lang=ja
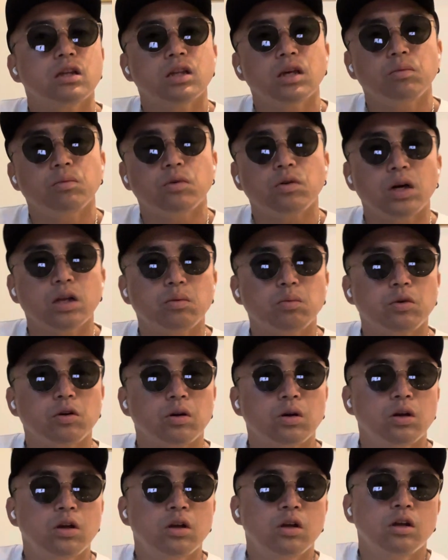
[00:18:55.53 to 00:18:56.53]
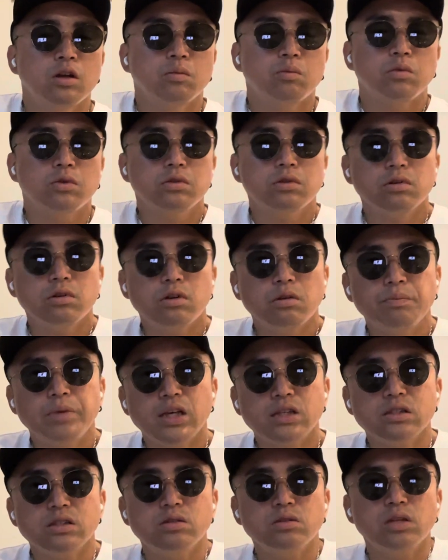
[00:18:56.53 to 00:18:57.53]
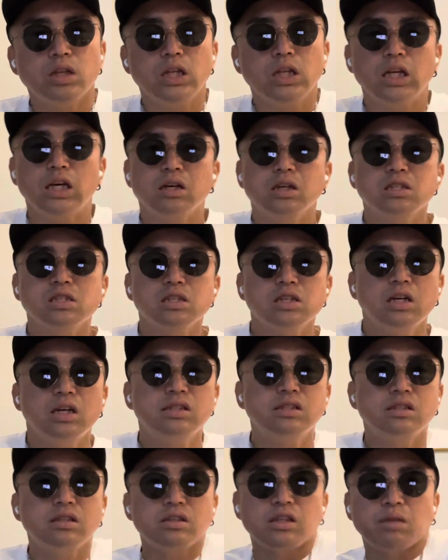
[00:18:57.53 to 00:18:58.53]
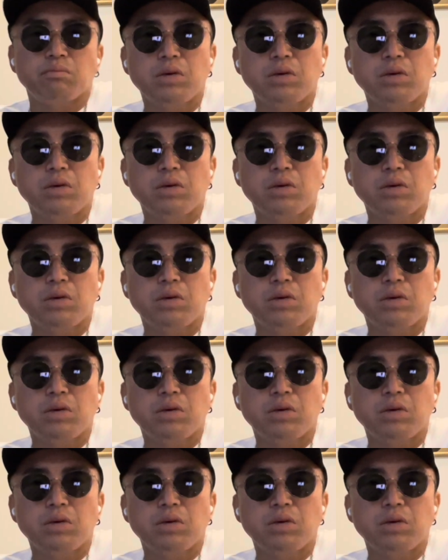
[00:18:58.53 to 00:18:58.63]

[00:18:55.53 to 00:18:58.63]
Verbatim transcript: でも、あの、もう、元のベースの値段が違いすぎて、